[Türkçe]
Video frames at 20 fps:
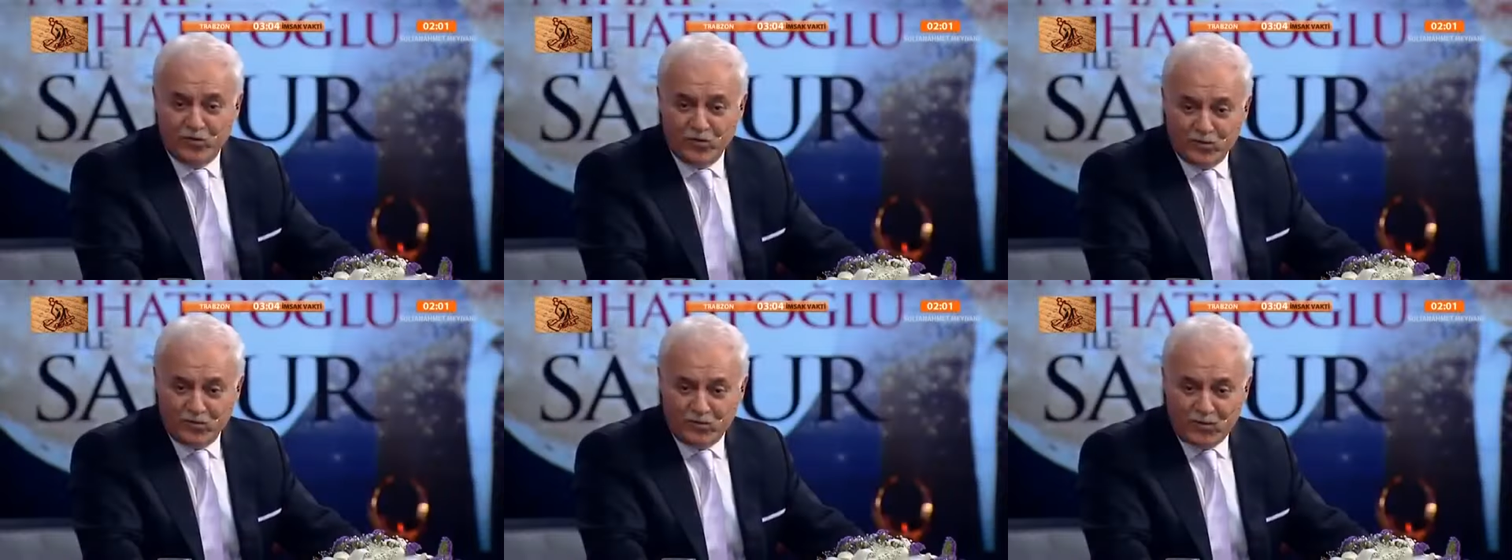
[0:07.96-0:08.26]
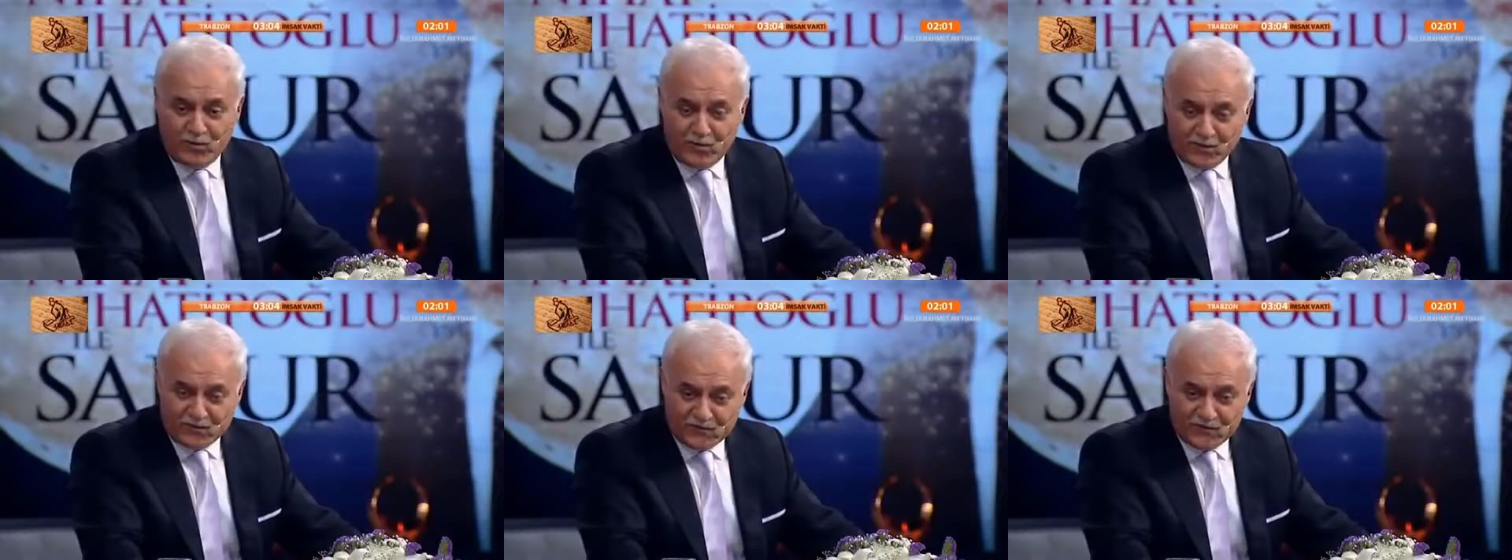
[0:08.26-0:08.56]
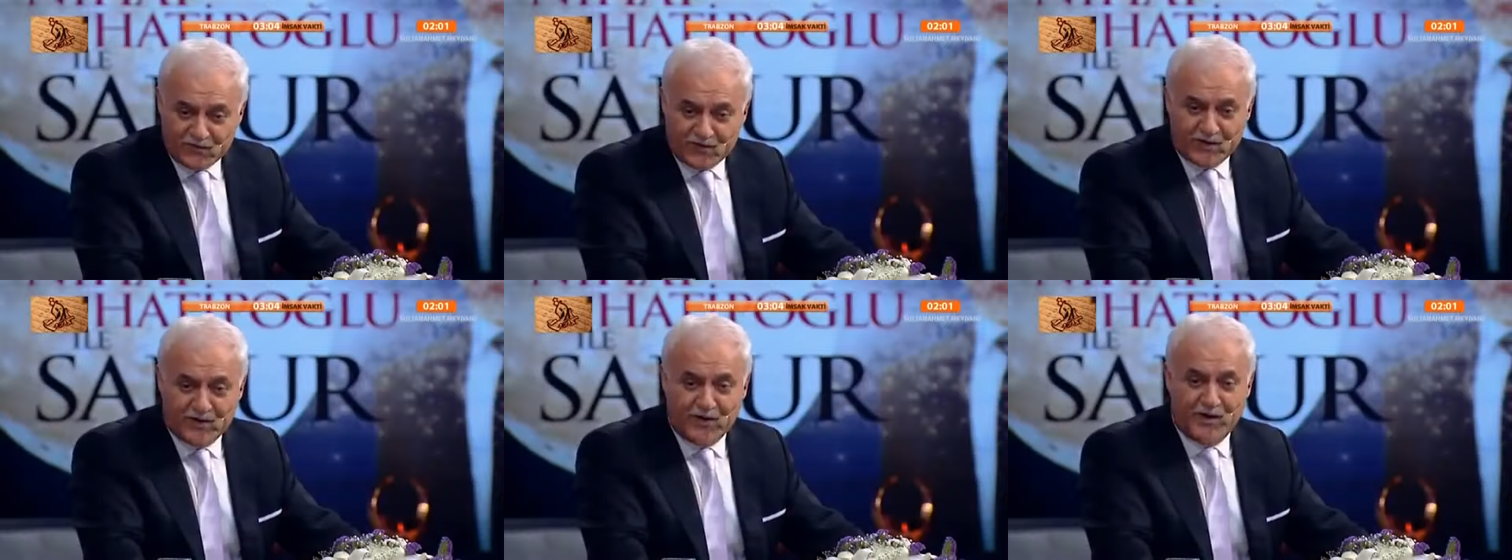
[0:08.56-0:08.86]

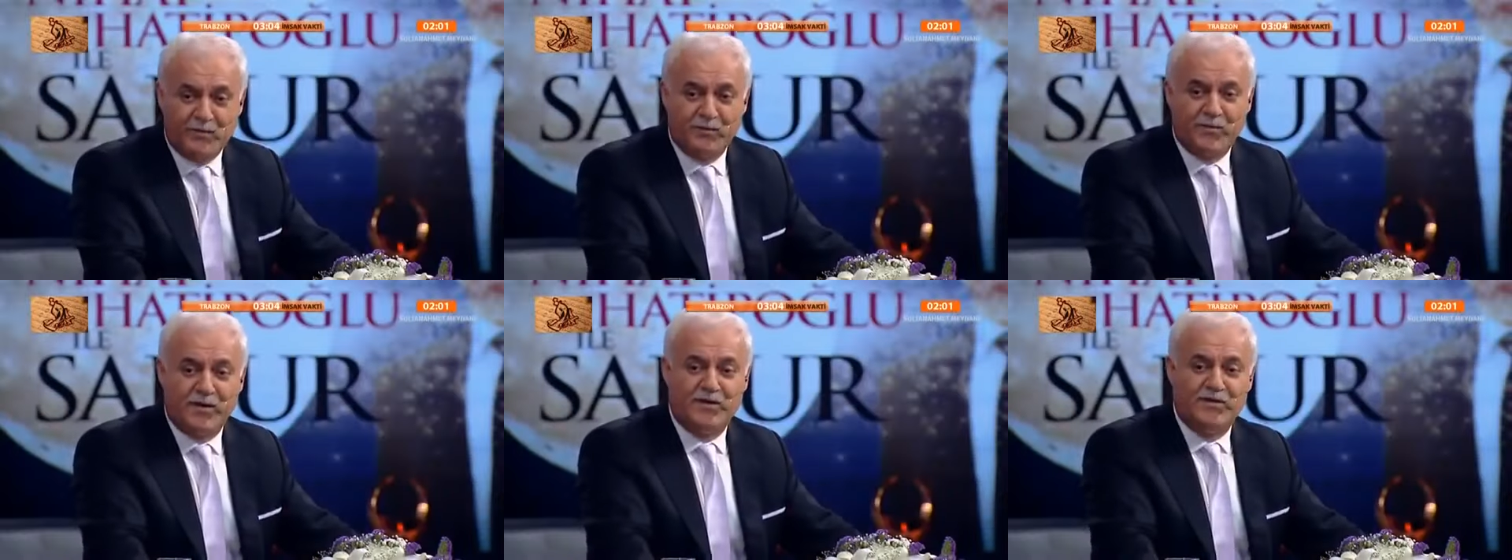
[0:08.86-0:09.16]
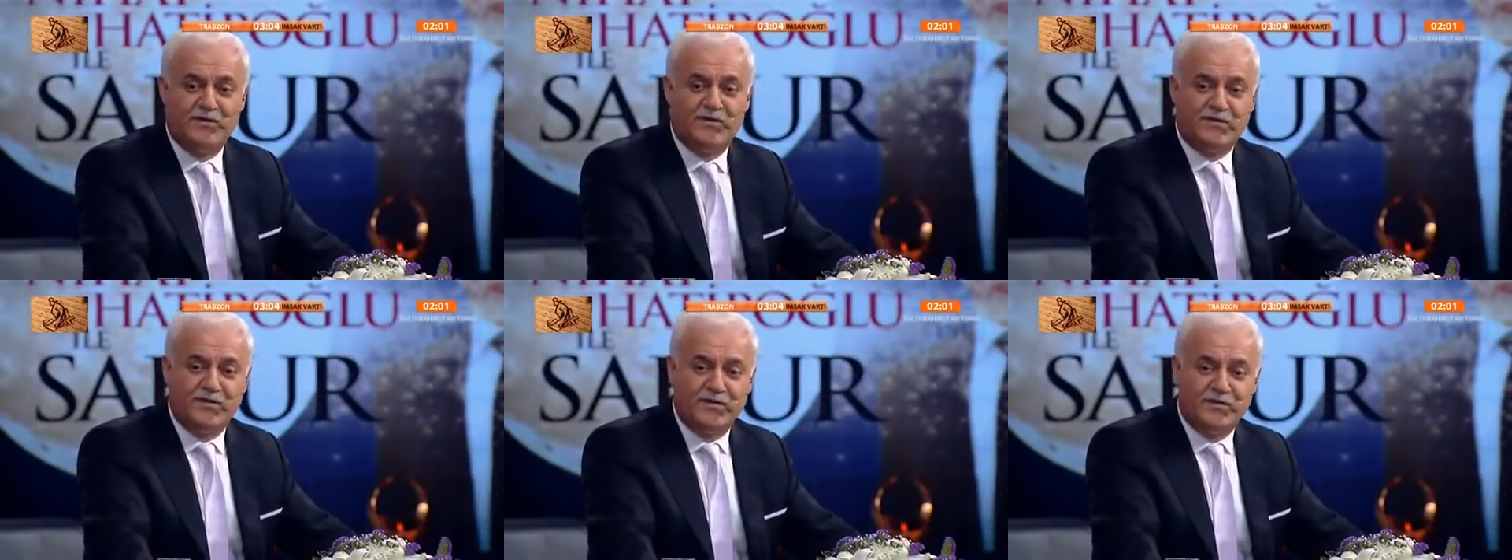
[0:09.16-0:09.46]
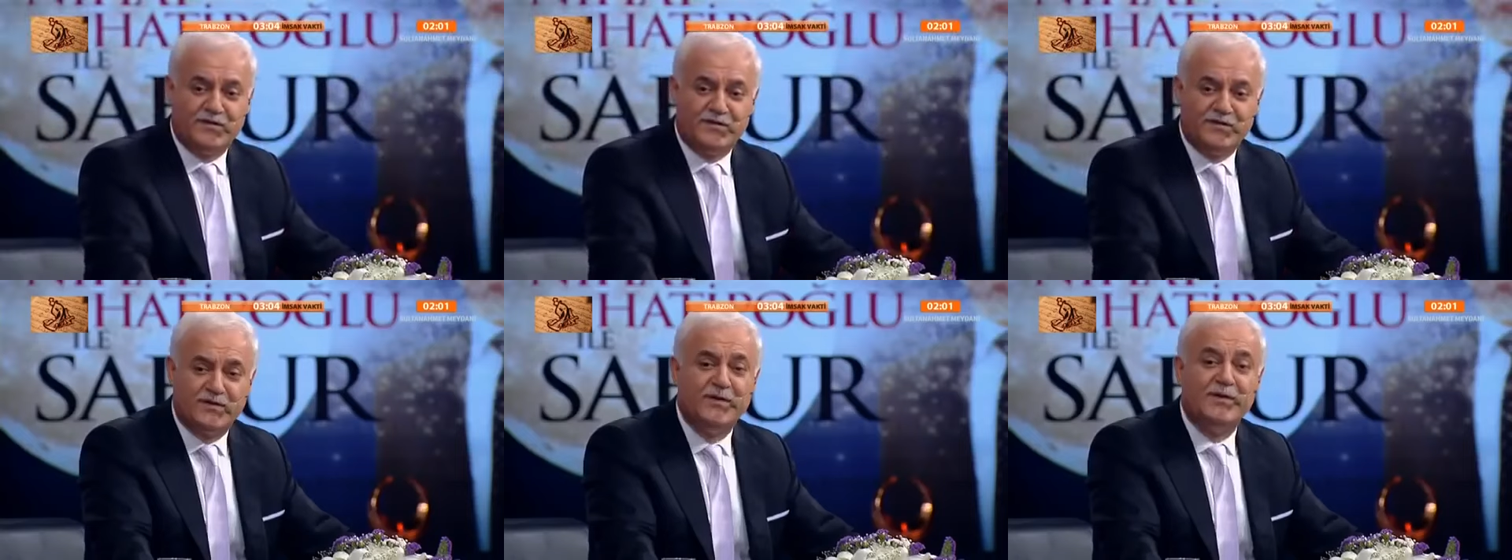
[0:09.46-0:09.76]
olmamasına rağmen
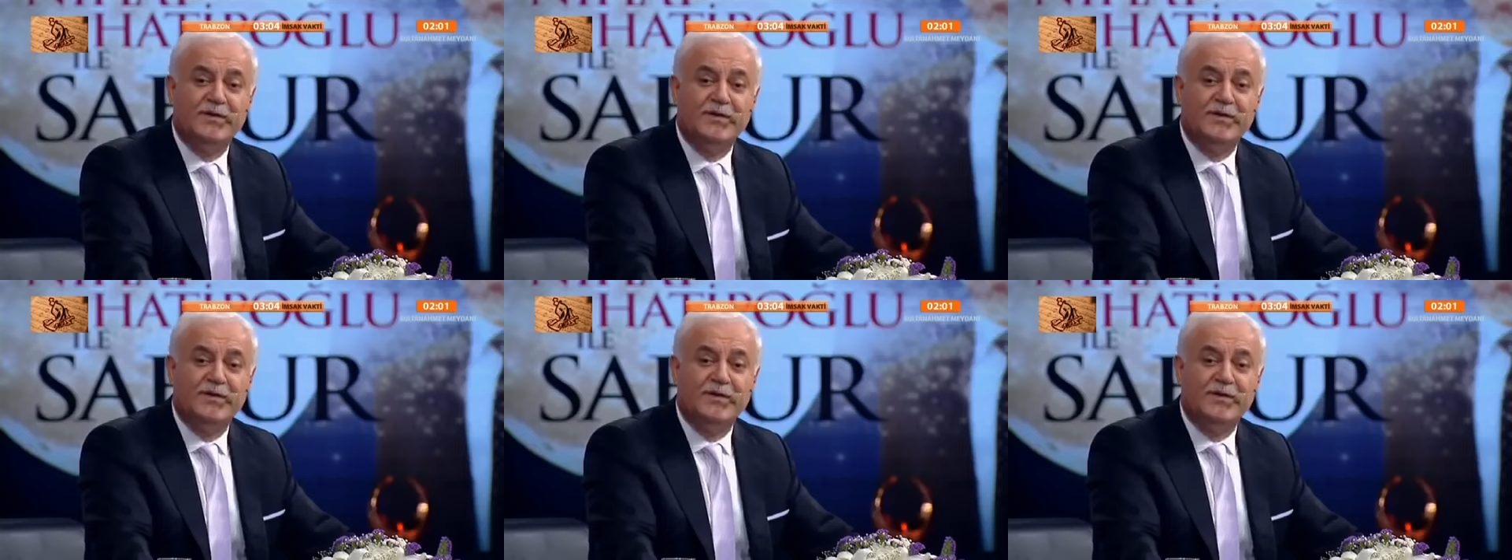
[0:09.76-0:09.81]
siz